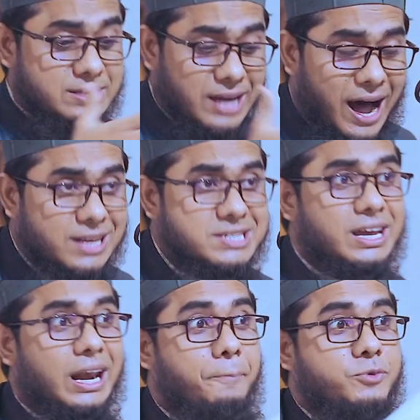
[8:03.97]
তার
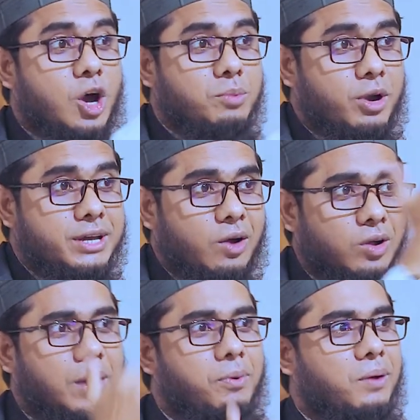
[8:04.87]
ছেলে জন্ম নিয়ে
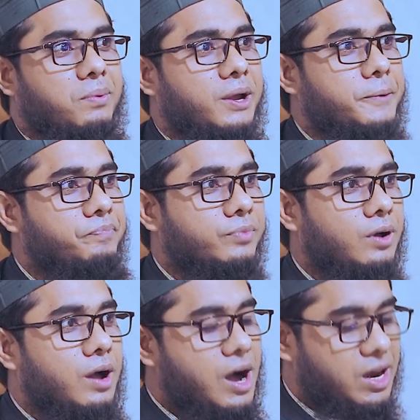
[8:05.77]
কথা বলবে
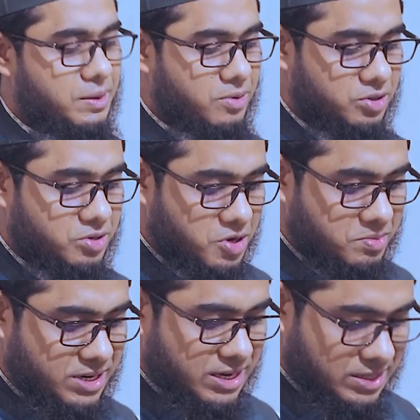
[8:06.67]
আল্লাহ বলেন তো
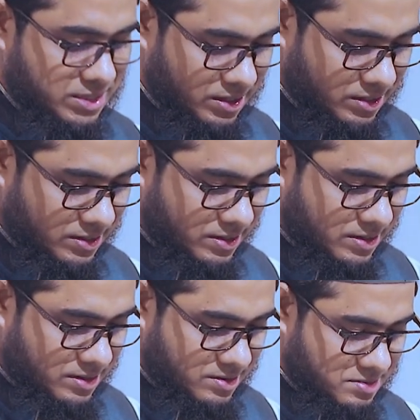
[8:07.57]
সব ঠিক আছে
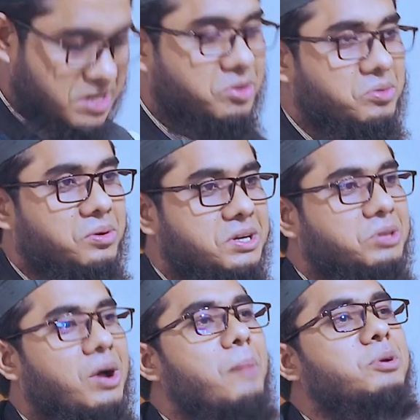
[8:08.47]
ঠিক তো
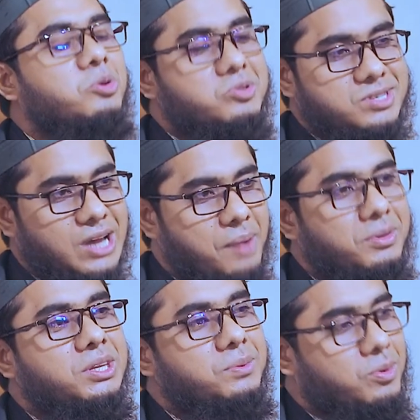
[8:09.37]
এটা তো আমি করছি
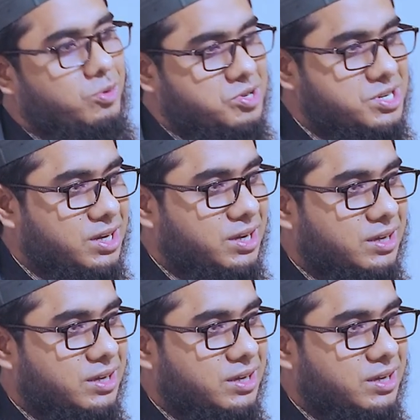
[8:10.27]
আমি দিব বলছি